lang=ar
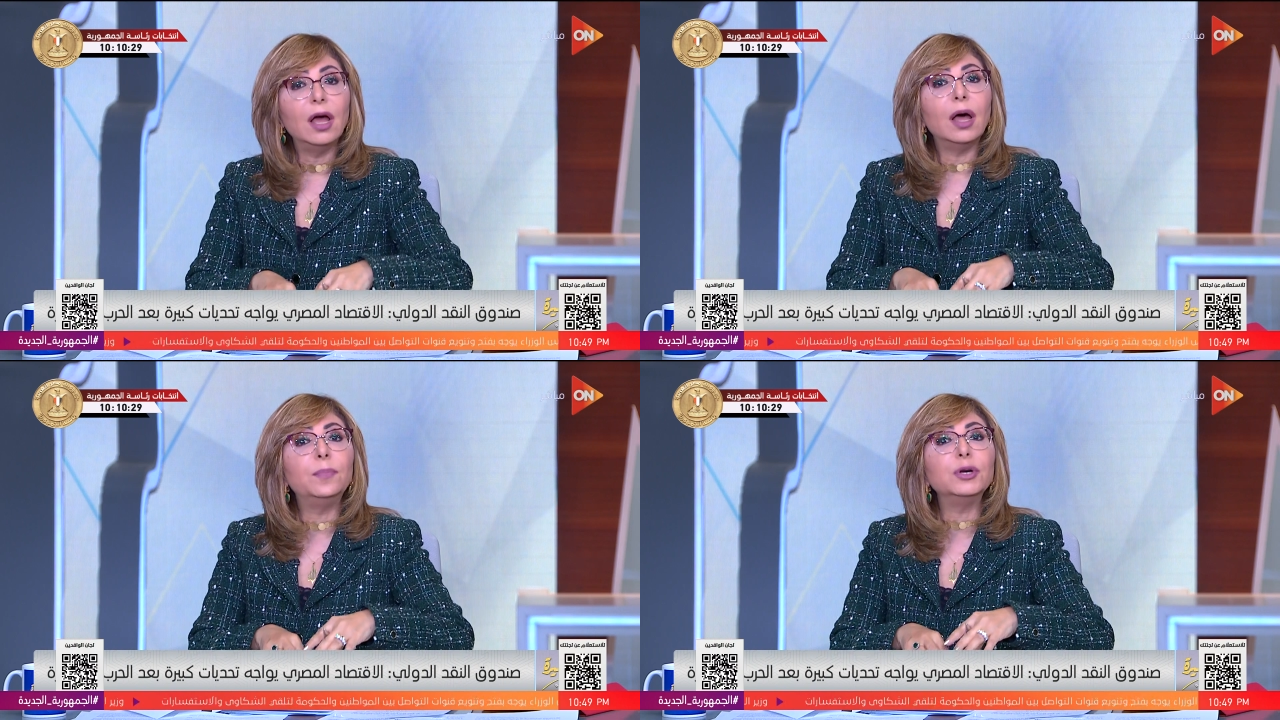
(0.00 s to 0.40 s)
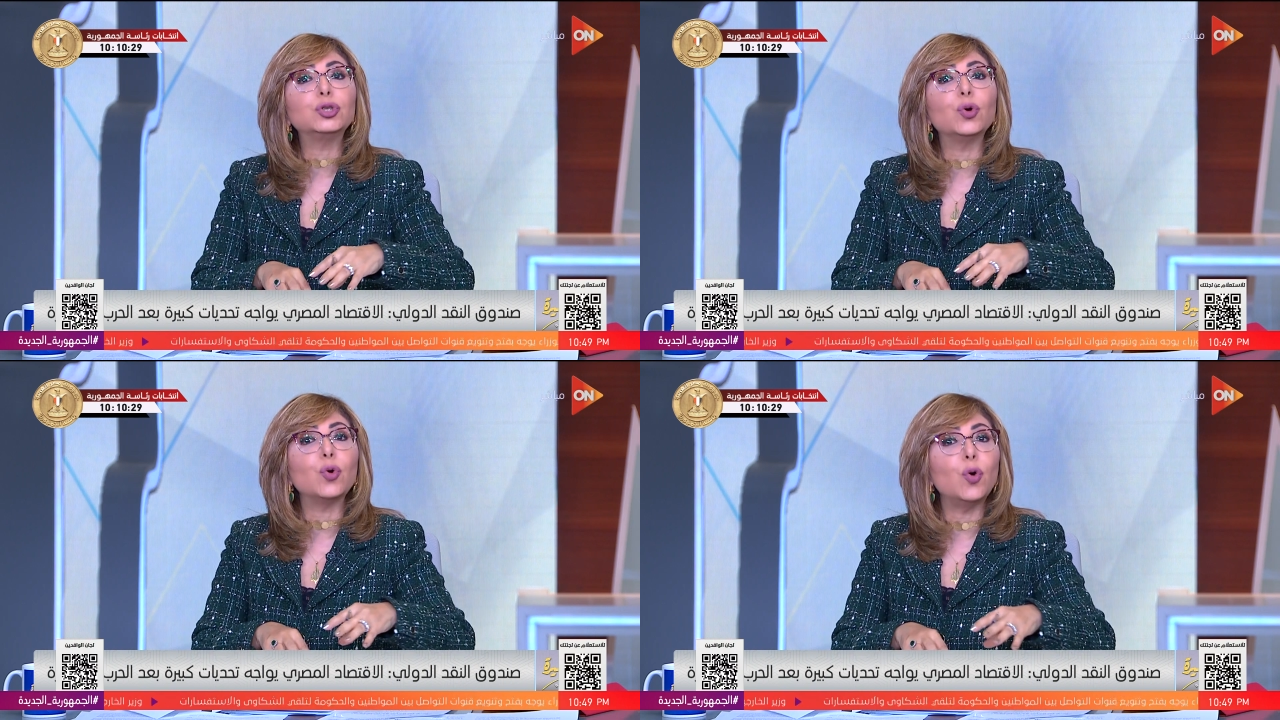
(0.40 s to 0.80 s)

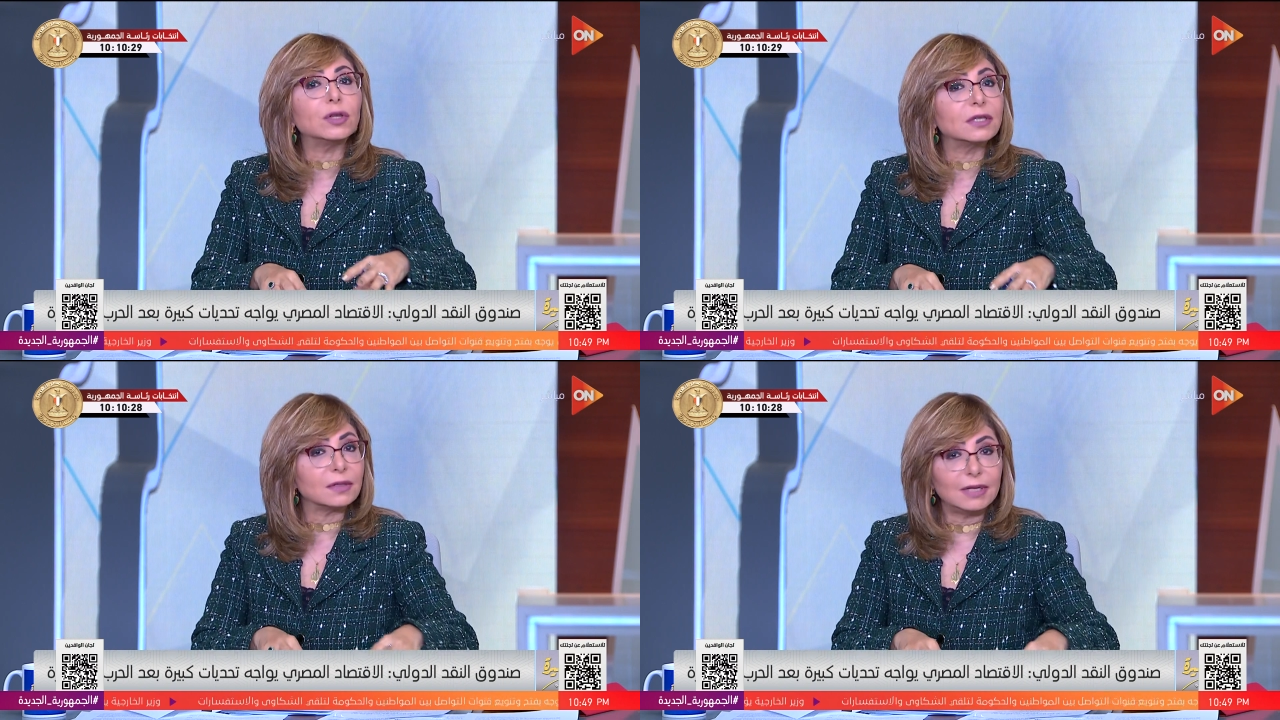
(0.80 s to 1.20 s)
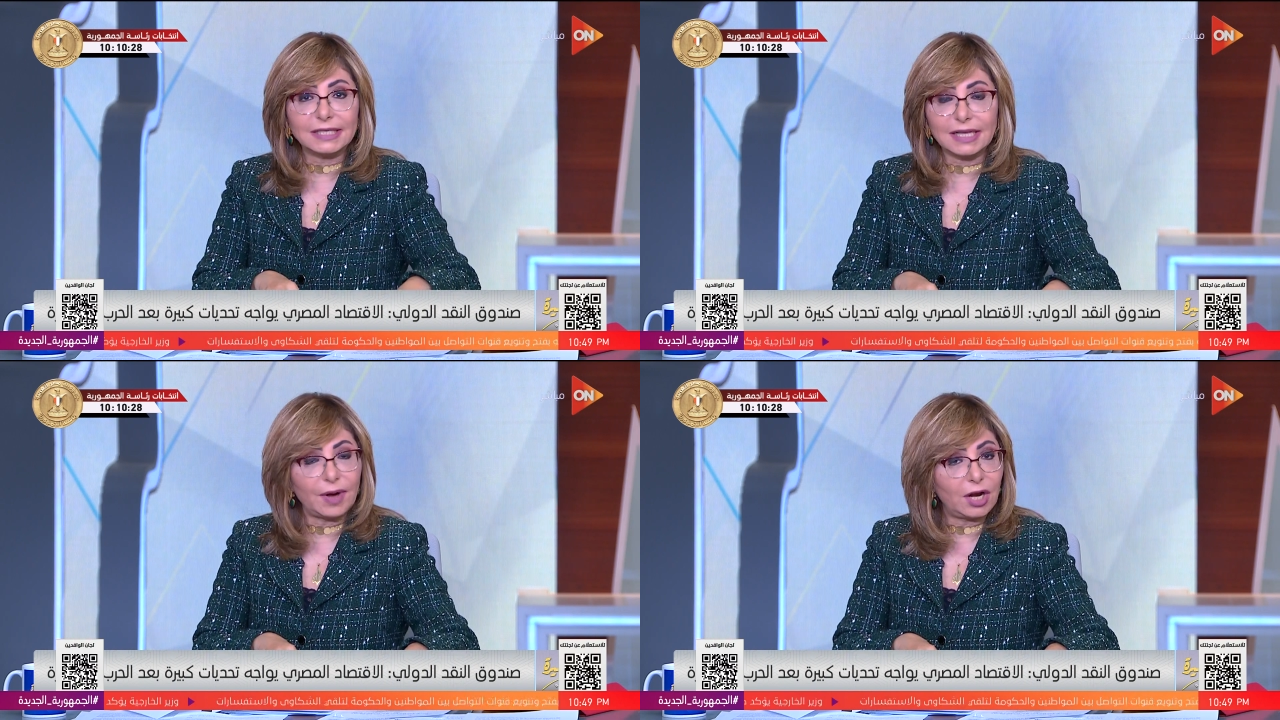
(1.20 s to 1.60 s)
بشروط
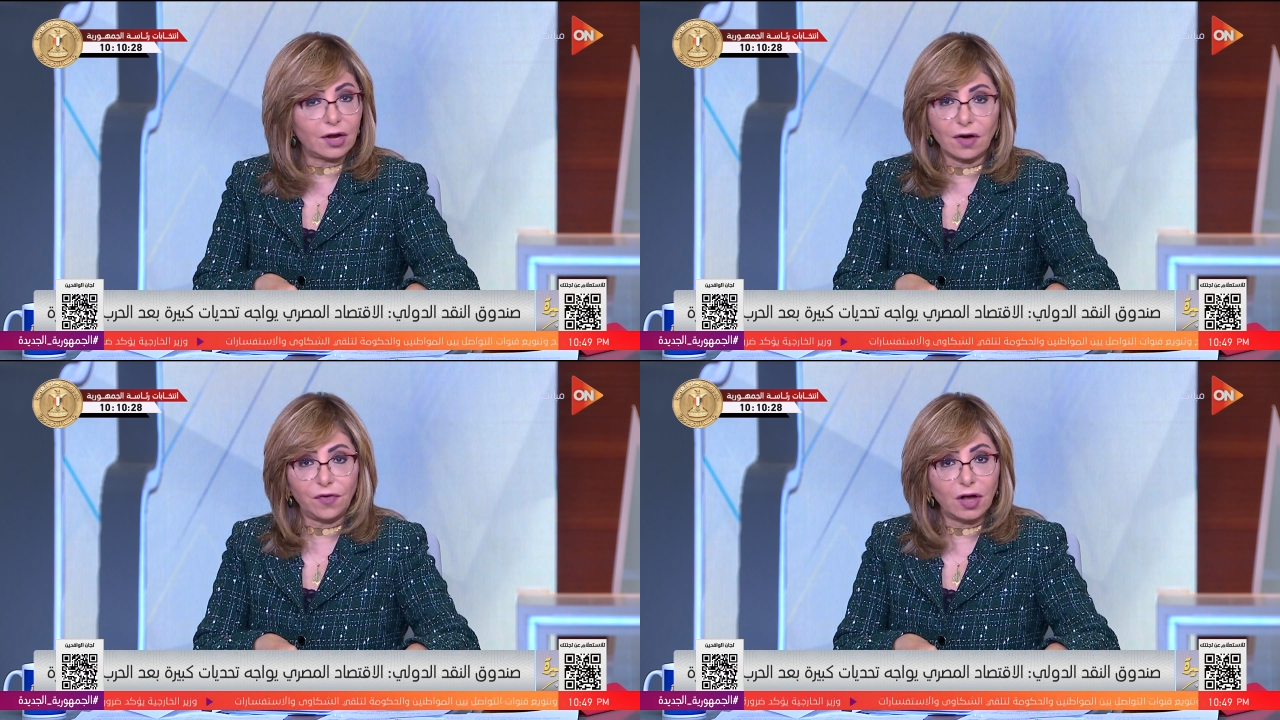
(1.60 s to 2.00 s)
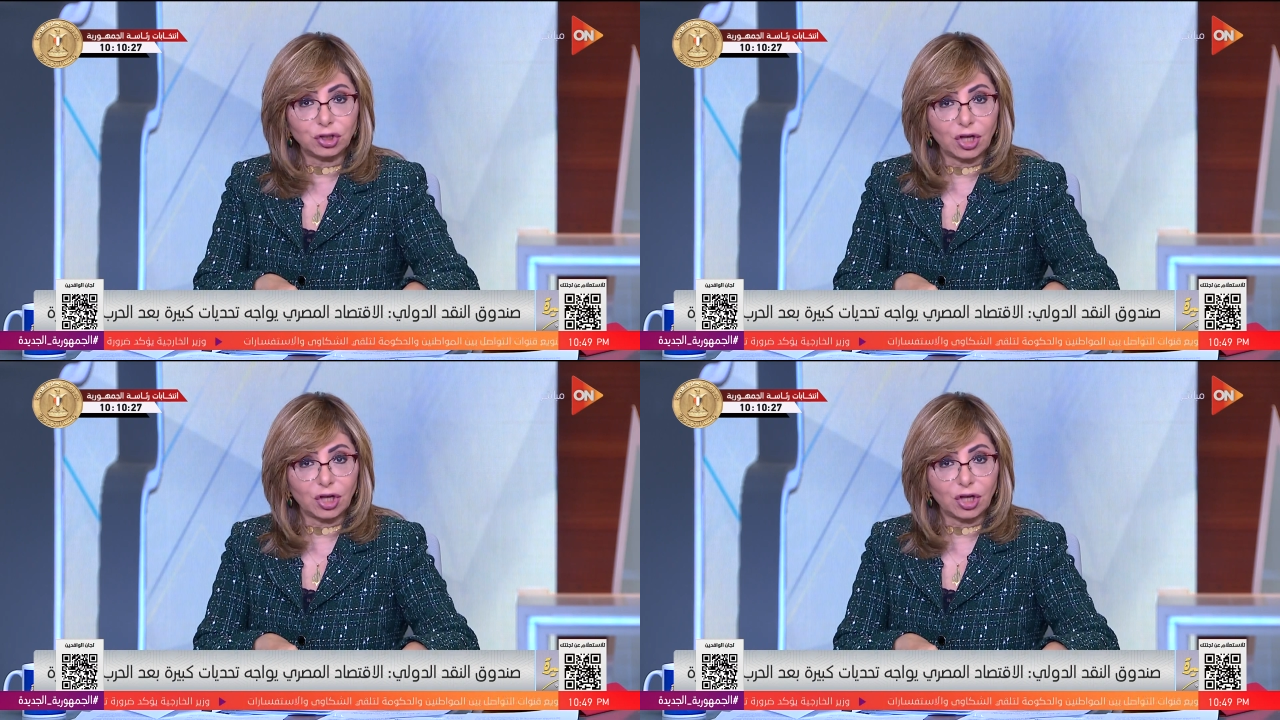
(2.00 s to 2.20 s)
لسه ما نعرفهاش